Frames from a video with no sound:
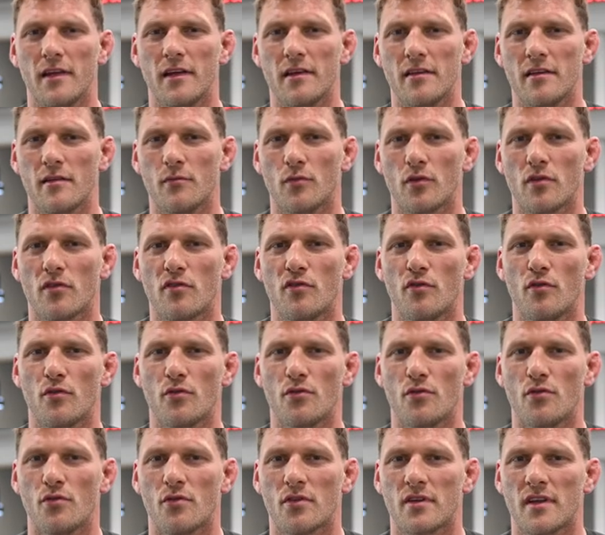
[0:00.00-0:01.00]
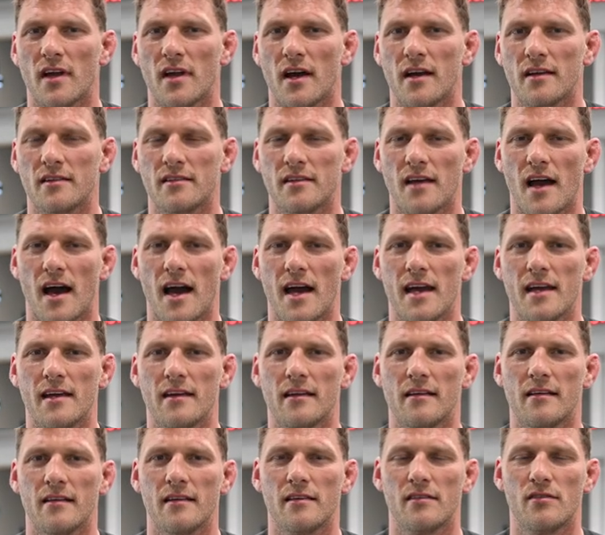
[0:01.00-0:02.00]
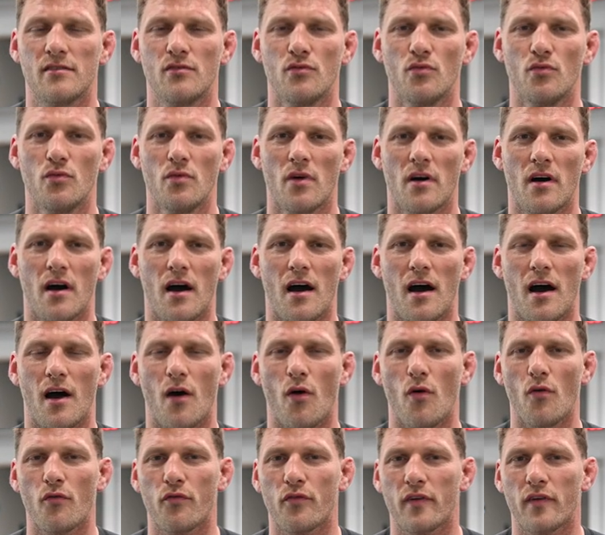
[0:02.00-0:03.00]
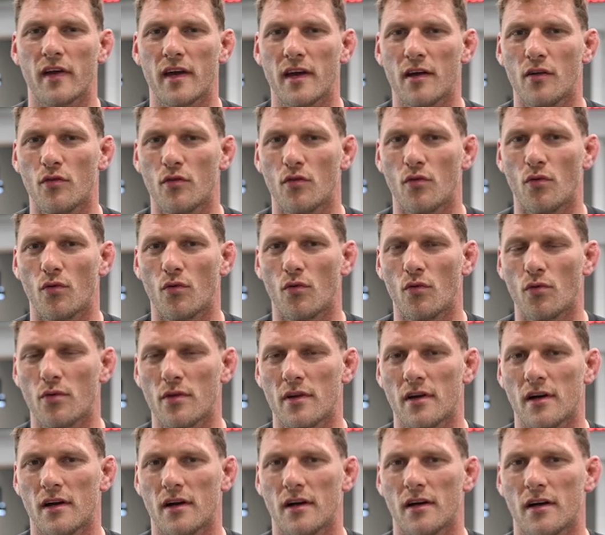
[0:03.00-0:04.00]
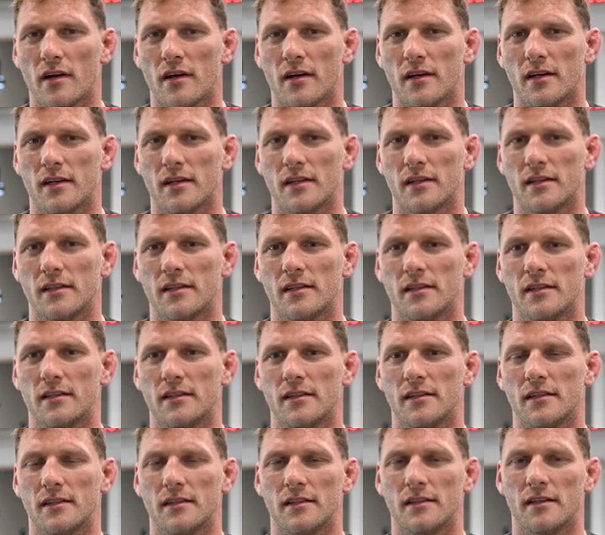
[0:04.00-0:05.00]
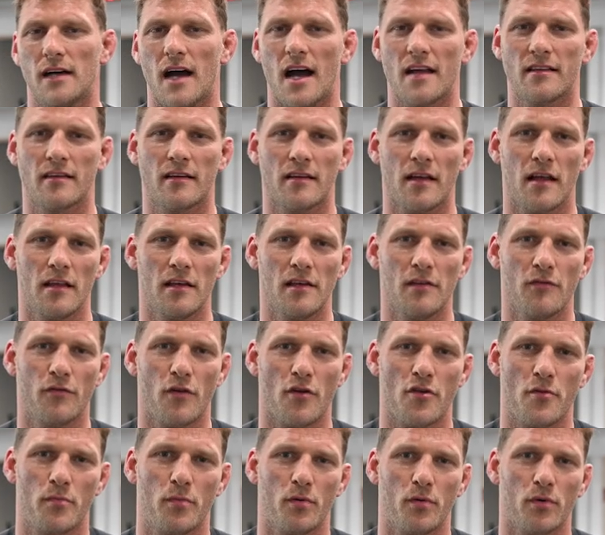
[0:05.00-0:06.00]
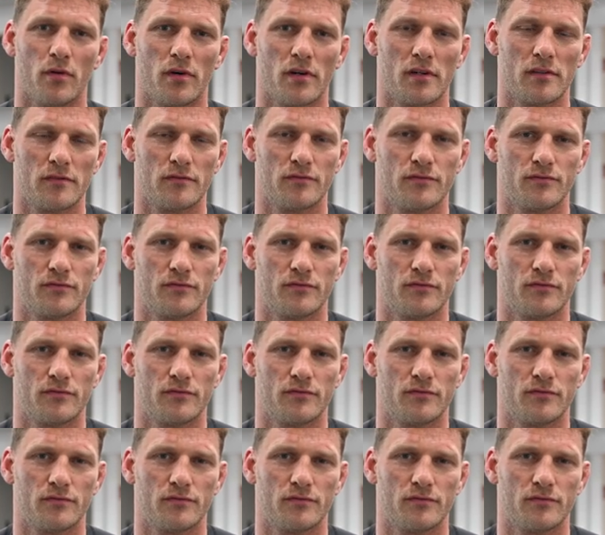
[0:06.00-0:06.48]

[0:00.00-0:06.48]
wenig Emotionen hoch, da ich eigentlich nur Aufregung oder äh, äh, äh, Adrenalin verspüre.